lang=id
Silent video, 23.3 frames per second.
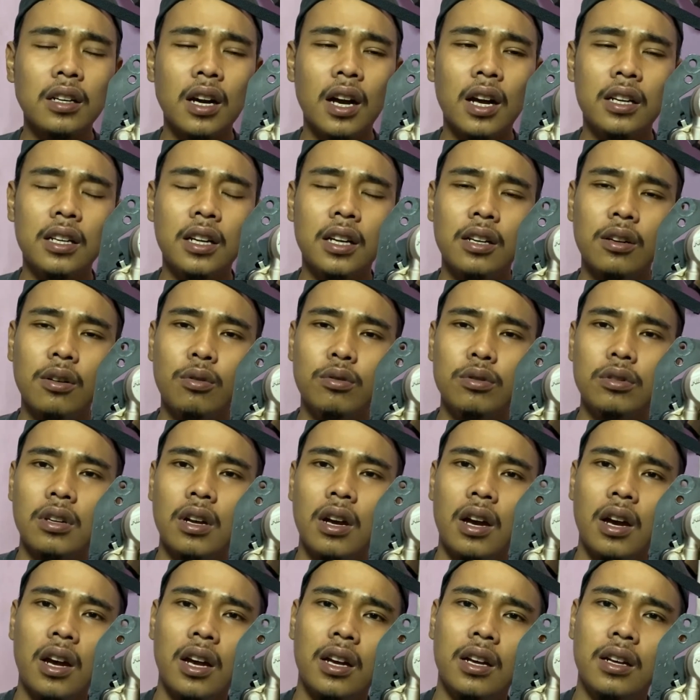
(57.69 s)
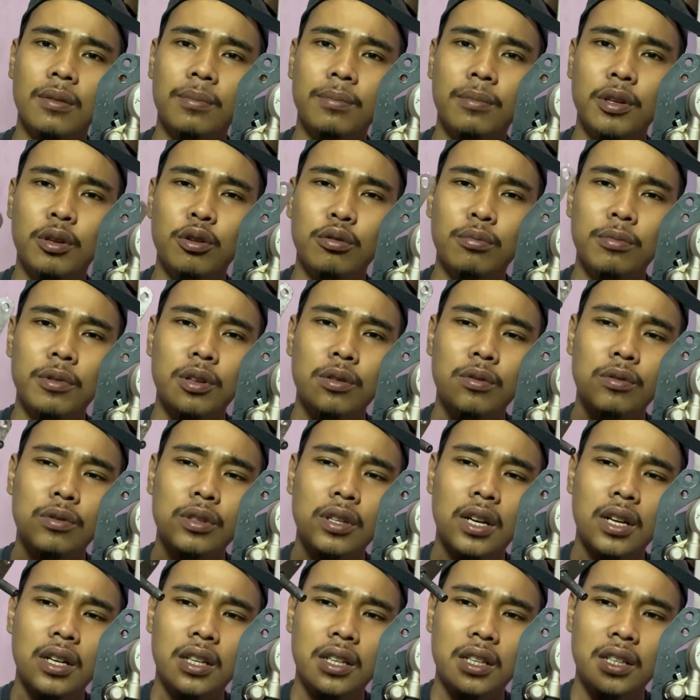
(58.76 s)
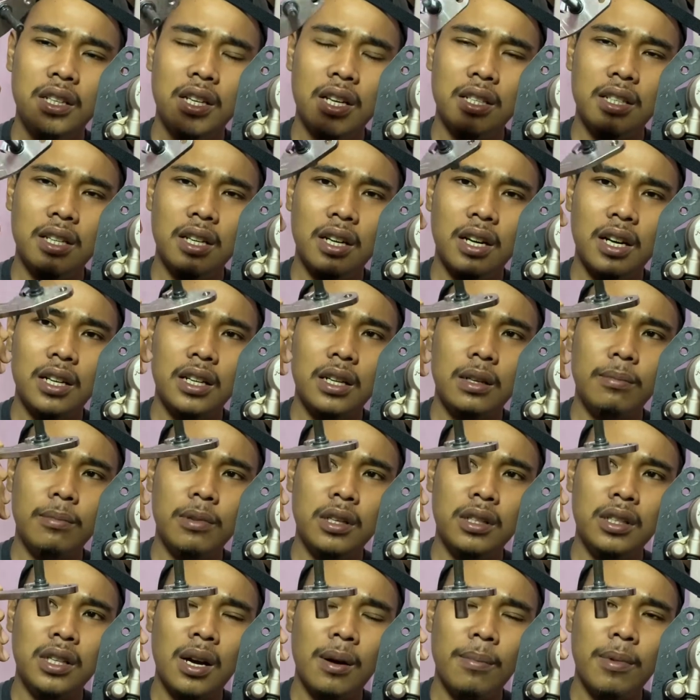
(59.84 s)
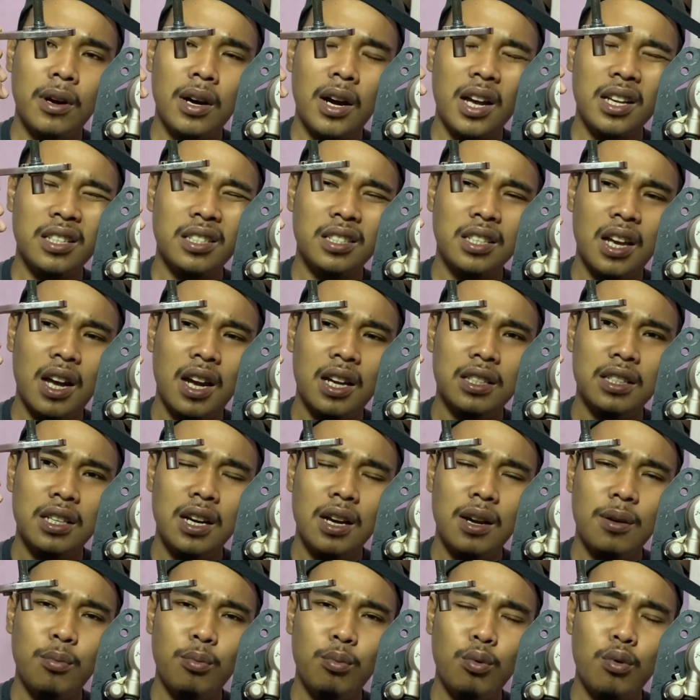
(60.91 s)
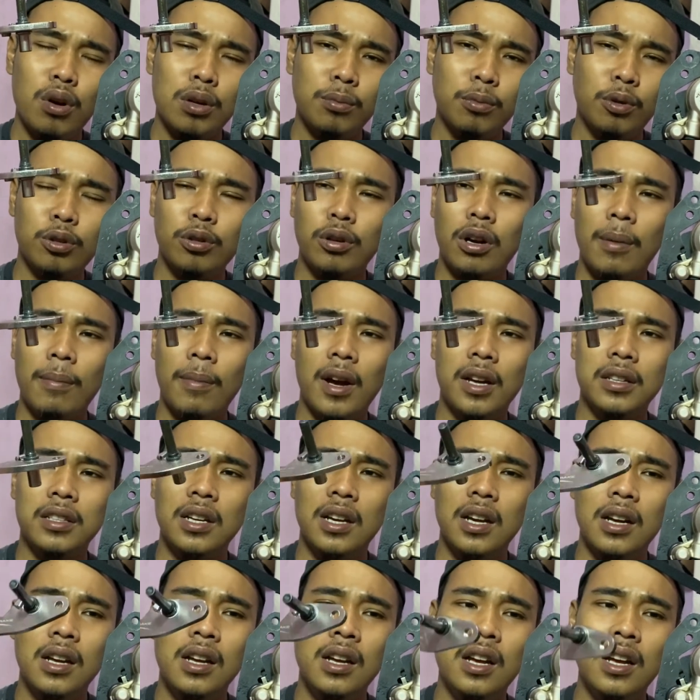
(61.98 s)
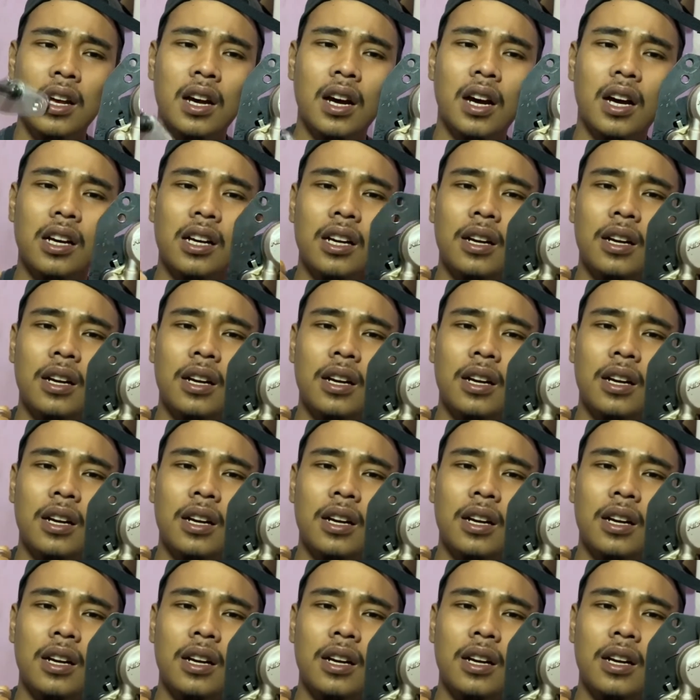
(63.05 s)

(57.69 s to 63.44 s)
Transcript: kalian gak usah bingung-bingung nyari iniannya kalian beli yang bekasnya aja buat motor apa aja karena